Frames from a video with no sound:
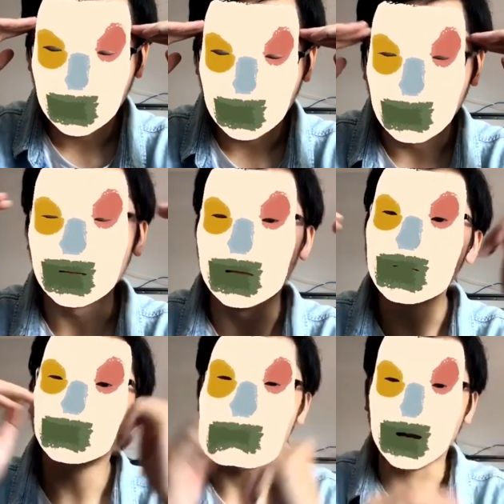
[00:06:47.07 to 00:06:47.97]
mình nghĩ
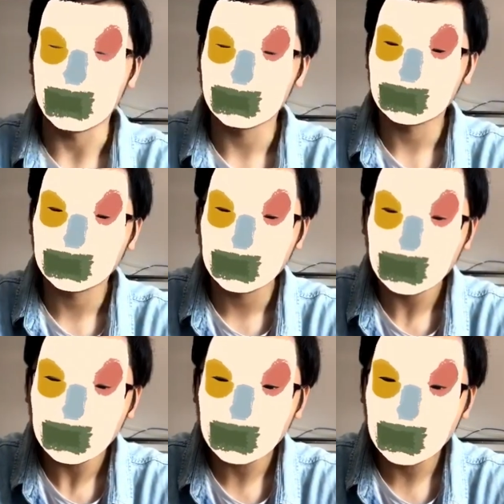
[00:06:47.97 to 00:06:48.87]
như vậy nè
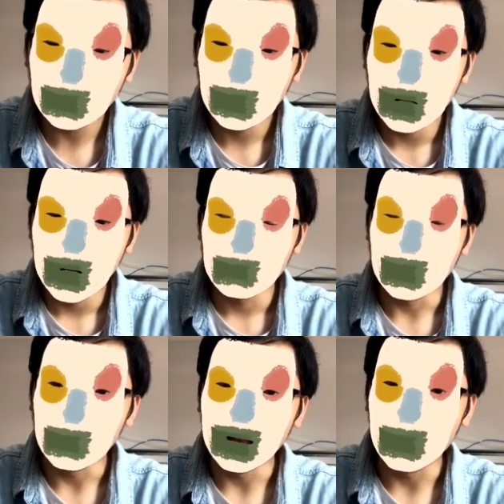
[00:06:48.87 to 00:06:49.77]

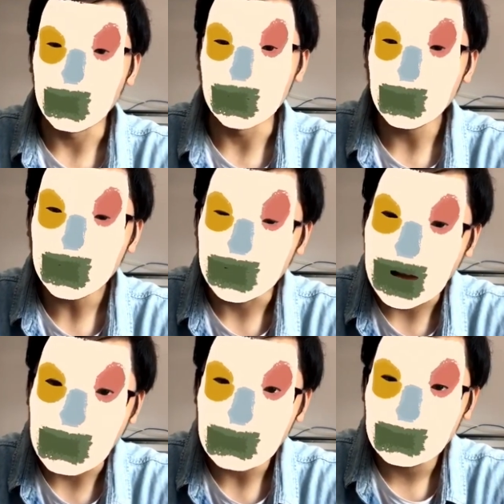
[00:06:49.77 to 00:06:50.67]
vì mình là một người sống tình
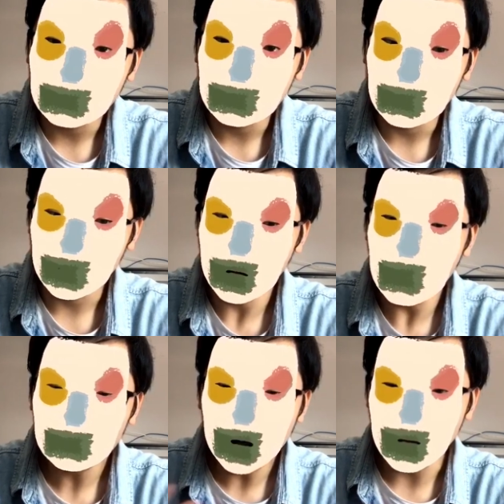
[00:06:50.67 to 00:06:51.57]
cảm
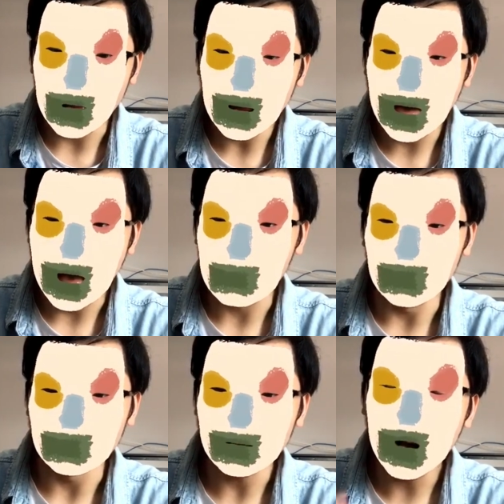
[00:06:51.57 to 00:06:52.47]
không có nghĩa là
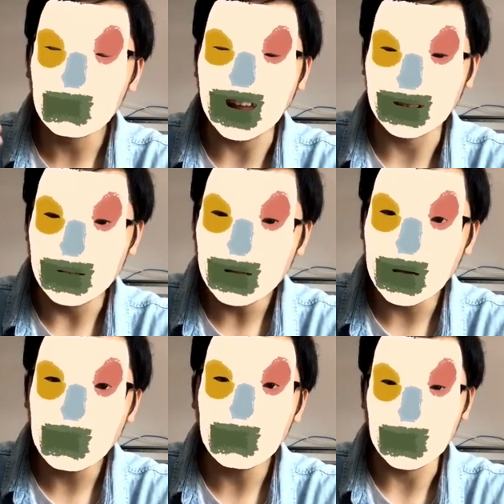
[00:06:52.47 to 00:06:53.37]
mình sẽ không đặt lý
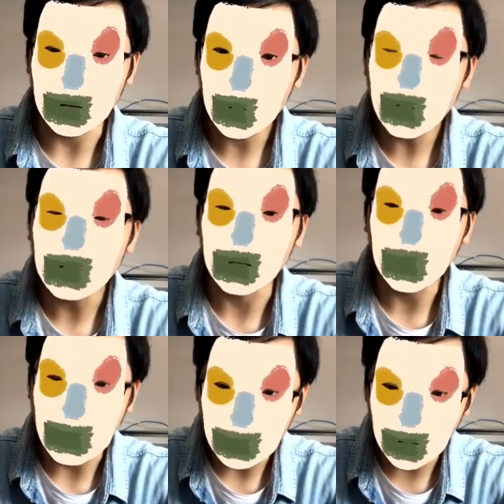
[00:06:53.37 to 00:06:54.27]
trí vào những cái quyết định
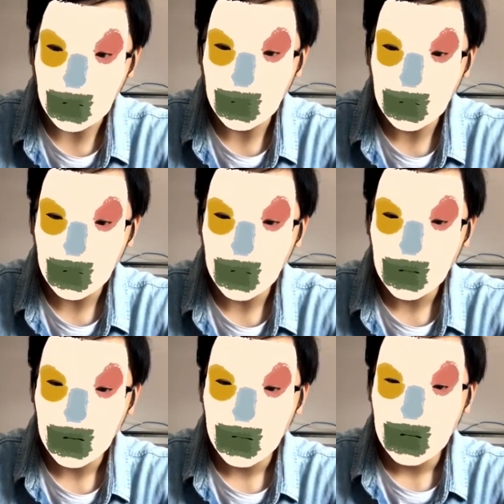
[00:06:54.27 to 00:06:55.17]
của bản thân
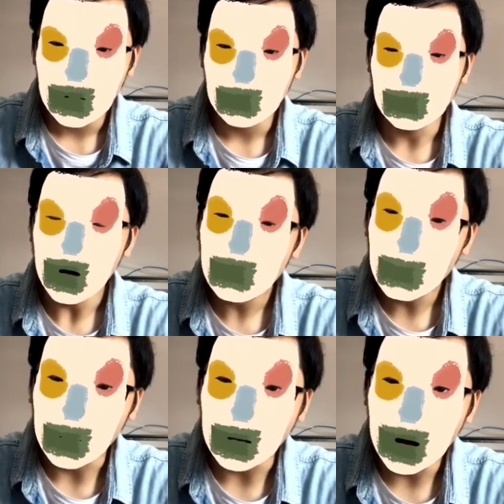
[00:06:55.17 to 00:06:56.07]
đối với
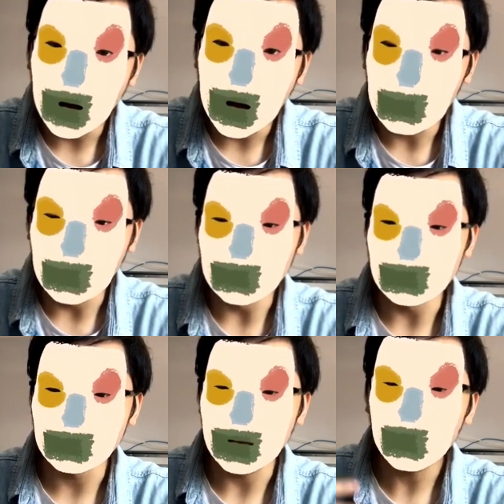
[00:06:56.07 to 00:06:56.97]
mình á
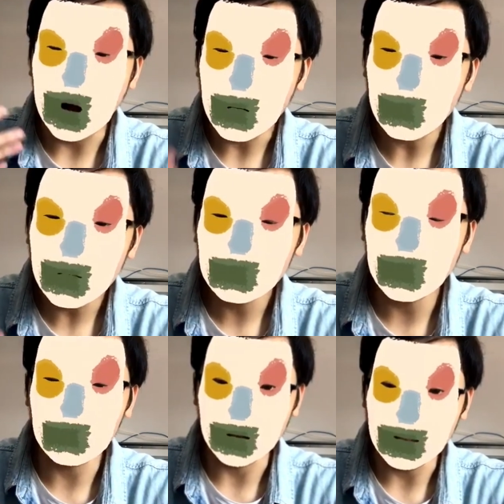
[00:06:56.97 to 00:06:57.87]
mình sẽ quả quyết
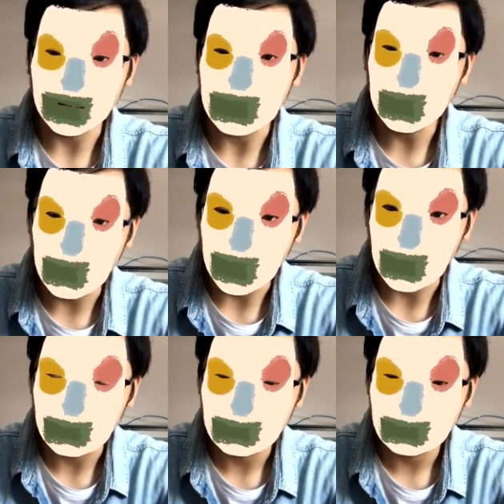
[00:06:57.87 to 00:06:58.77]
trong chuyện tình cảm như vậy nè
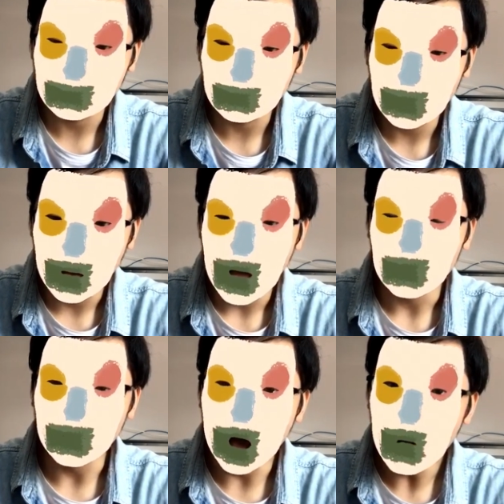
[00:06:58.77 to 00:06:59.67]

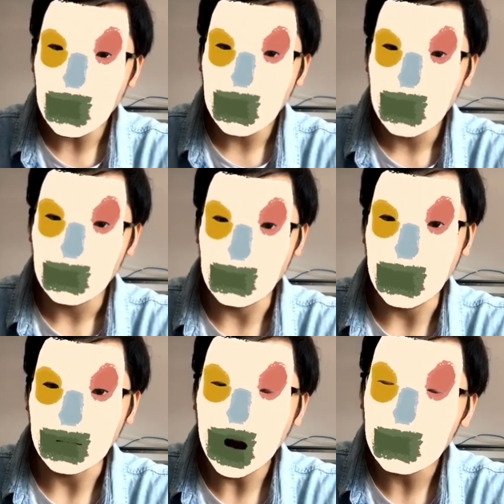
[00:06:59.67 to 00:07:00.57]
nếu mà
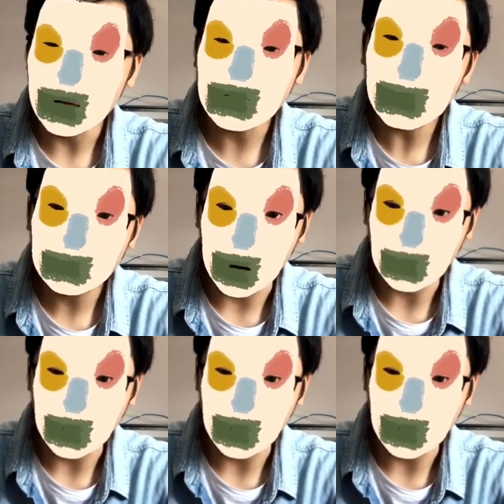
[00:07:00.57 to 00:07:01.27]
bạn không thể chấp nhận